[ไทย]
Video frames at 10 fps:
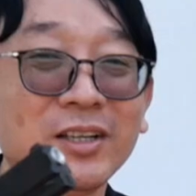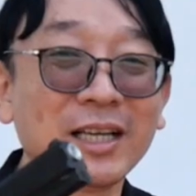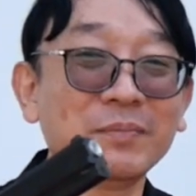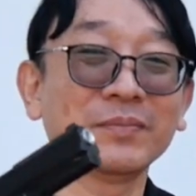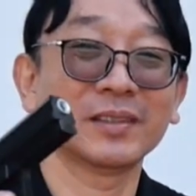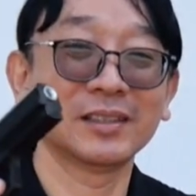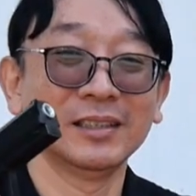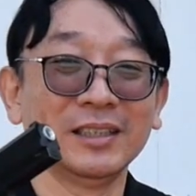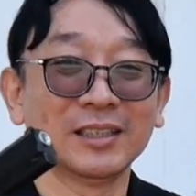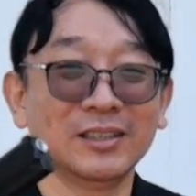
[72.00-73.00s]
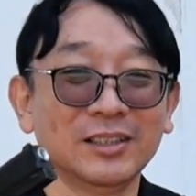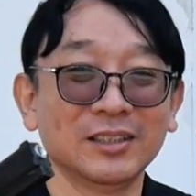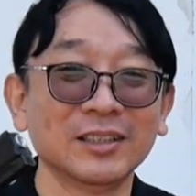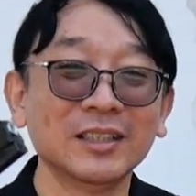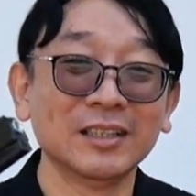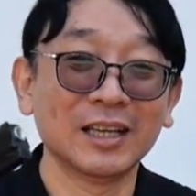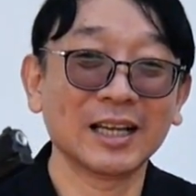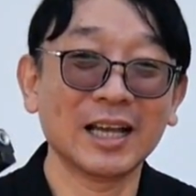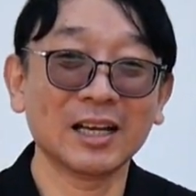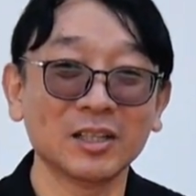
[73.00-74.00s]
อนครับ ก็
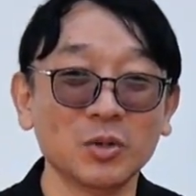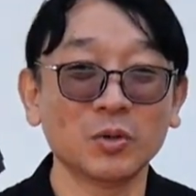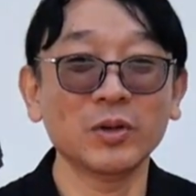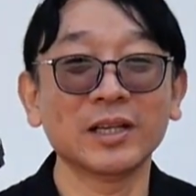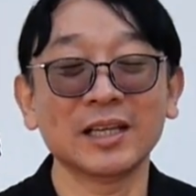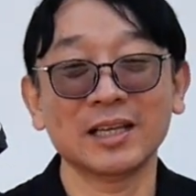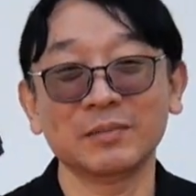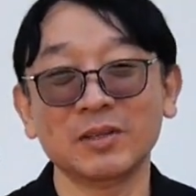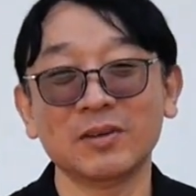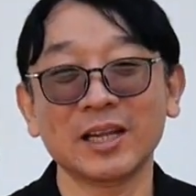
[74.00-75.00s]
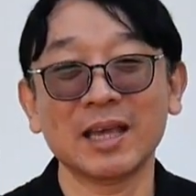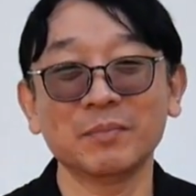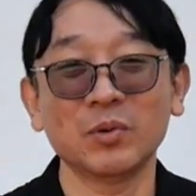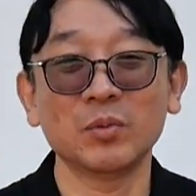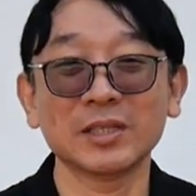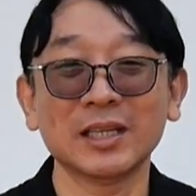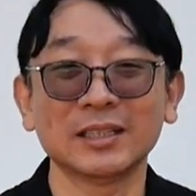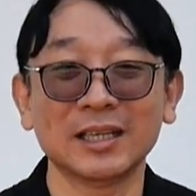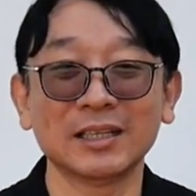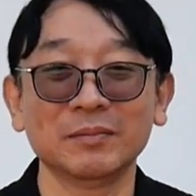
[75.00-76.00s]
ราคาก็ถูกด้วยนะฮะ มีของแถมโปรโมชั่น
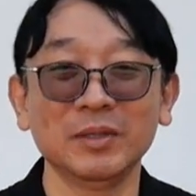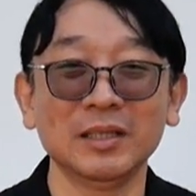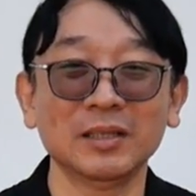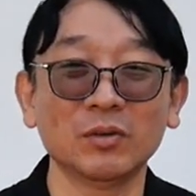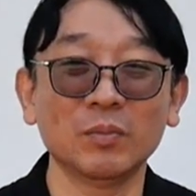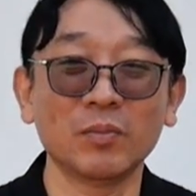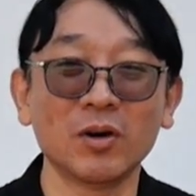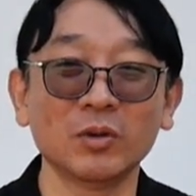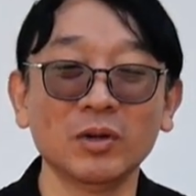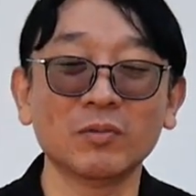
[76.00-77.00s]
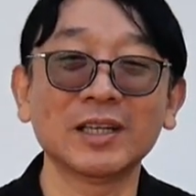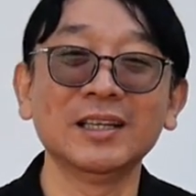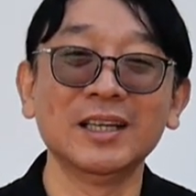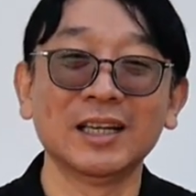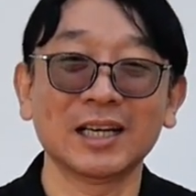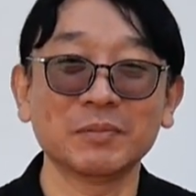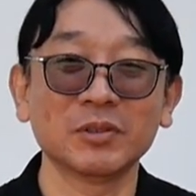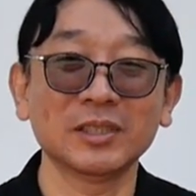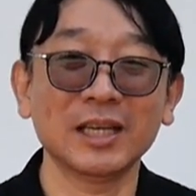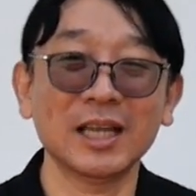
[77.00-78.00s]
นะฮะมีคูปองรุ่นรางวัลนะครับ
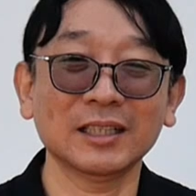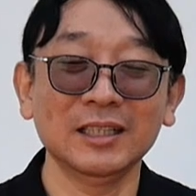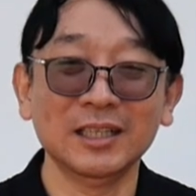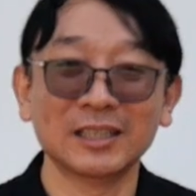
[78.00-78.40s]
สนใจทัก